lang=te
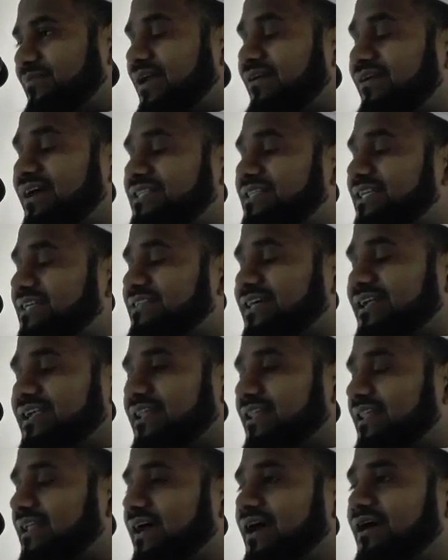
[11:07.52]
ప్రవక్త
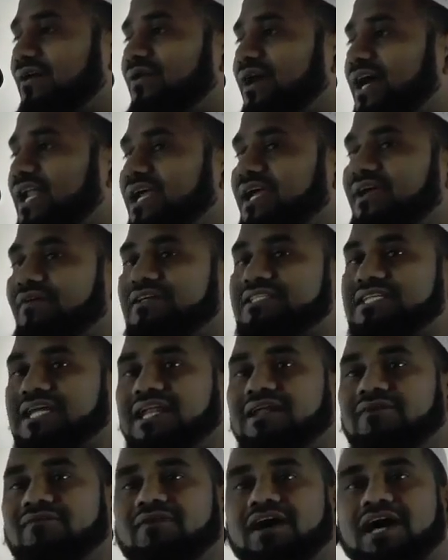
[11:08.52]
సలల్లాహు అలీహి
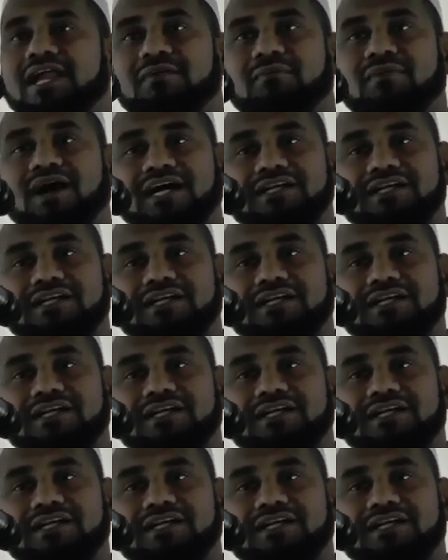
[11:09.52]
వసల్లం వారి